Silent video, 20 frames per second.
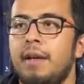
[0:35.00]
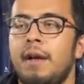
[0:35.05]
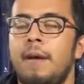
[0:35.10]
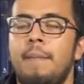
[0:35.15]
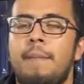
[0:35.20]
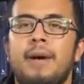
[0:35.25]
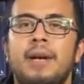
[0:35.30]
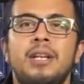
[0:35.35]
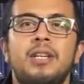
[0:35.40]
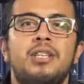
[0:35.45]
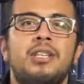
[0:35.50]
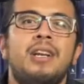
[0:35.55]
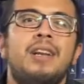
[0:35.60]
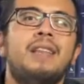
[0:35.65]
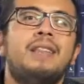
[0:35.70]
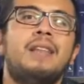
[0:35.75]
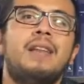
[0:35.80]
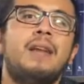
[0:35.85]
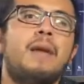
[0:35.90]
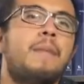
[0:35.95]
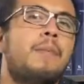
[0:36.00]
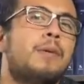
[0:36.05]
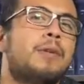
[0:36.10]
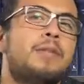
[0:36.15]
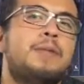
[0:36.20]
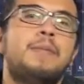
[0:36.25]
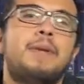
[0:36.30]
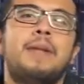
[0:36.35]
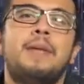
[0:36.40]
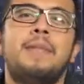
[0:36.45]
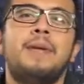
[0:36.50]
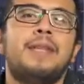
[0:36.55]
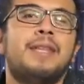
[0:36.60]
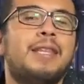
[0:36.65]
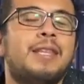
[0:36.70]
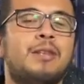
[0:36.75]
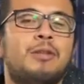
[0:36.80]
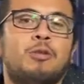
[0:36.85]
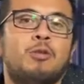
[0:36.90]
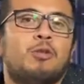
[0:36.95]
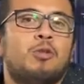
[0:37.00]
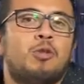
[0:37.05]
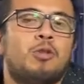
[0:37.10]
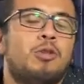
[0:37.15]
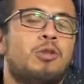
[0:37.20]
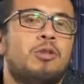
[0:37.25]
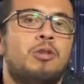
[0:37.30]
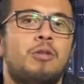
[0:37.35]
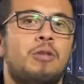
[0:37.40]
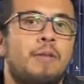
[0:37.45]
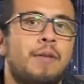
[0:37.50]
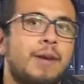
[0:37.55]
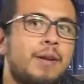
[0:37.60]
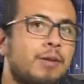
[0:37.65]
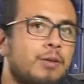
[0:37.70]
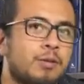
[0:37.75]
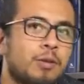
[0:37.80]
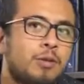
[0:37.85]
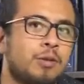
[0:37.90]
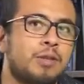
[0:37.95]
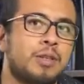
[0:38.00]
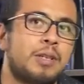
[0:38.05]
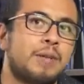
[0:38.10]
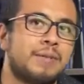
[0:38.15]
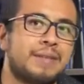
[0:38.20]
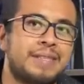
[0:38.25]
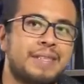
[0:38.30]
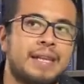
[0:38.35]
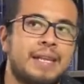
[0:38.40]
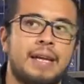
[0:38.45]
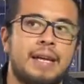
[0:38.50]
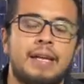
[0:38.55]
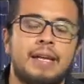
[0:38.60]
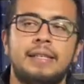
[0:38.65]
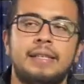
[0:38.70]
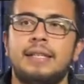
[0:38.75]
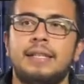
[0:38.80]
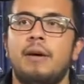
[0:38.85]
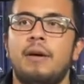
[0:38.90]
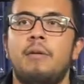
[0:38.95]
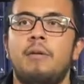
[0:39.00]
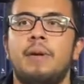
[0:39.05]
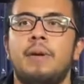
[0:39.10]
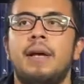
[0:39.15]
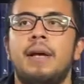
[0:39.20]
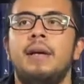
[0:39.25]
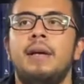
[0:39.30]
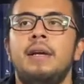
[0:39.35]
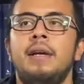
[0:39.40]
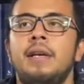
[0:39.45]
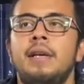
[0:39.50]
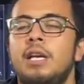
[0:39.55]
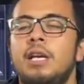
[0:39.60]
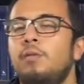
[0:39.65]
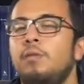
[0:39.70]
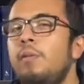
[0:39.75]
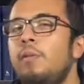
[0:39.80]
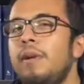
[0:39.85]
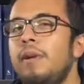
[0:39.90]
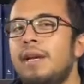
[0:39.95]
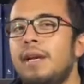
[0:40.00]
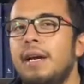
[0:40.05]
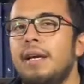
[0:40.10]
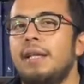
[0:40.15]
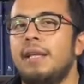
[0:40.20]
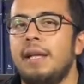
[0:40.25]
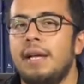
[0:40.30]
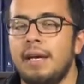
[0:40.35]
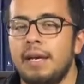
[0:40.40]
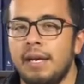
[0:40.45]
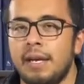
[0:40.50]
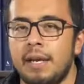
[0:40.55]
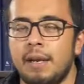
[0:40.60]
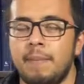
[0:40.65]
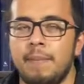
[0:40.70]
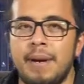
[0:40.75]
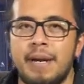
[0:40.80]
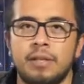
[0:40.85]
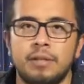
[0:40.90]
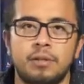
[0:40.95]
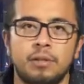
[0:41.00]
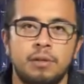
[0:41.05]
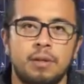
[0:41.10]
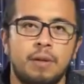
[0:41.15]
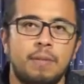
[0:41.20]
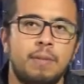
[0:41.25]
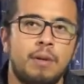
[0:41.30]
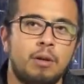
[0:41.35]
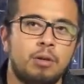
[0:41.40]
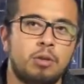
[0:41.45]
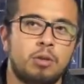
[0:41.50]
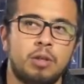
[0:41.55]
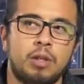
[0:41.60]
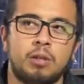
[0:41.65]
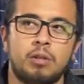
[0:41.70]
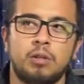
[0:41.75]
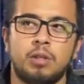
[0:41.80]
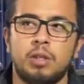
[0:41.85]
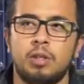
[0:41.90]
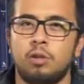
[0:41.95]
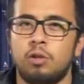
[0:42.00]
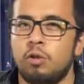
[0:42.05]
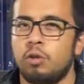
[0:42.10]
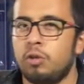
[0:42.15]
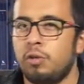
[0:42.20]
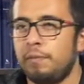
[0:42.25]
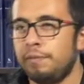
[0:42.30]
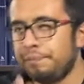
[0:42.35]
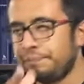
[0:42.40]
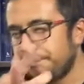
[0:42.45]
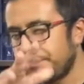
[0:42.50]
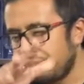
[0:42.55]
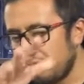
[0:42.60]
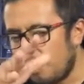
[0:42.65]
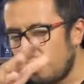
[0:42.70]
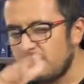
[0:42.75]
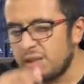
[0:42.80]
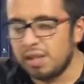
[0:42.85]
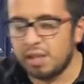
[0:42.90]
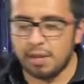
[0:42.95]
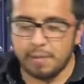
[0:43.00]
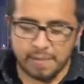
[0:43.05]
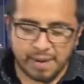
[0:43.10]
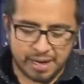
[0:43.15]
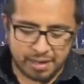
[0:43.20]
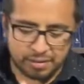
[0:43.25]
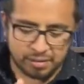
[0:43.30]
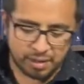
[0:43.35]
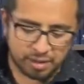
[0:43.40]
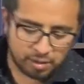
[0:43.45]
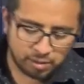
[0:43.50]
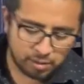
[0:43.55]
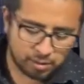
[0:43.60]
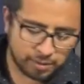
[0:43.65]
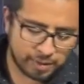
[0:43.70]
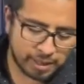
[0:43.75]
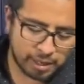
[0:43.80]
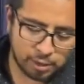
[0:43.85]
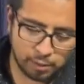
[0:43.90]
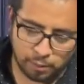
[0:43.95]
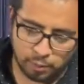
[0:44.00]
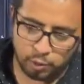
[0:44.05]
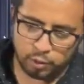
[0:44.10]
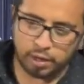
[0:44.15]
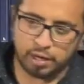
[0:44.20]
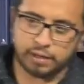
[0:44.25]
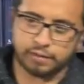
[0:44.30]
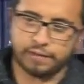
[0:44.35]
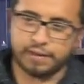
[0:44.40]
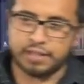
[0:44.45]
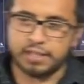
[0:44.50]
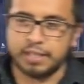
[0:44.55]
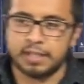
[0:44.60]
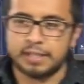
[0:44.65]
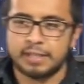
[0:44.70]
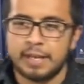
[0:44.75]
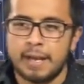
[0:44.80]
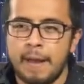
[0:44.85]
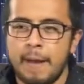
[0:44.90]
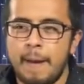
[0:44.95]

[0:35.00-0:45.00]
Mary Shelley tenía aproximadamente 18 19 años cuando escribe esta, obra. Es publicada en marzo de 1818, 11 de marzo, ahí luego varían un poco las fechas.